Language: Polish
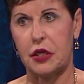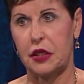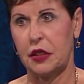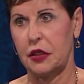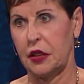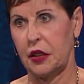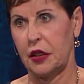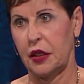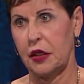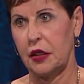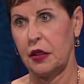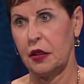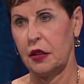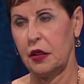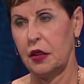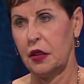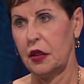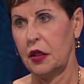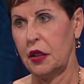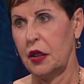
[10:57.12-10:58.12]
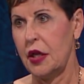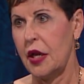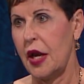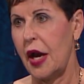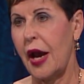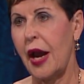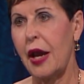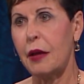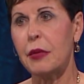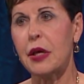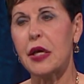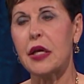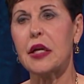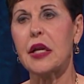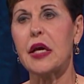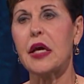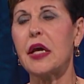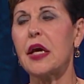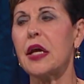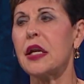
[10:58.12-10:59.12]
A do tego w mediach
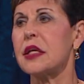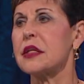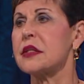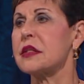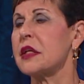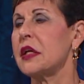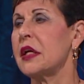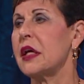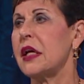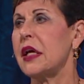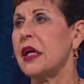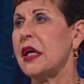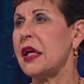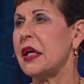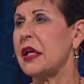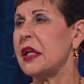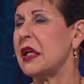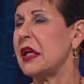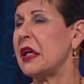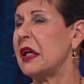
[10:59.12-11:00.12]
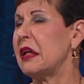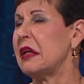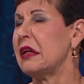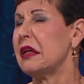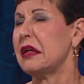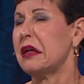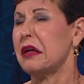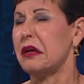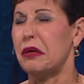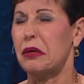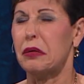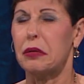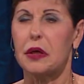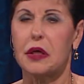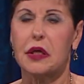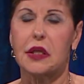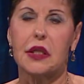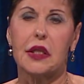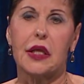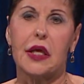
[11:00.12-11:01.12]
społecznościowych jest tyle śmieci. To aż
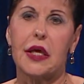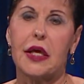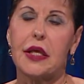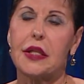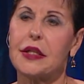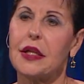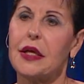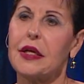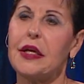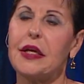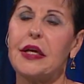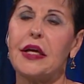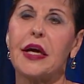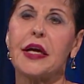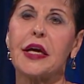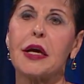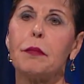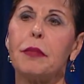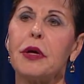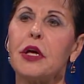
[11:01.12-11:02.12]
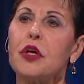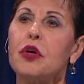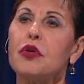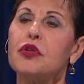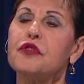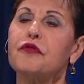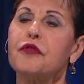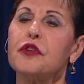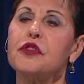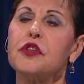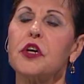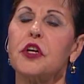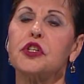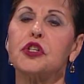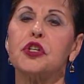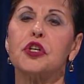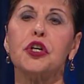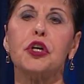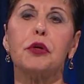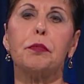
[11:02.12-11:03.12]
okropne. Oczywiście media
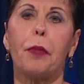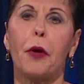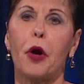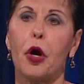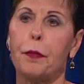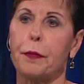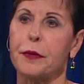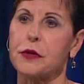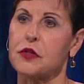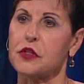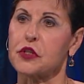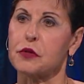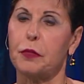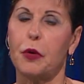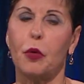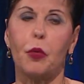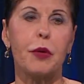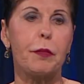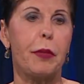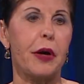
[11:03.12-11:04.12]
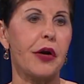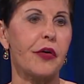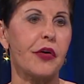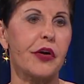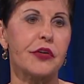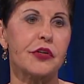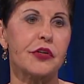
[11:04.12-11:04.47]
społecznościowe mogą być używane w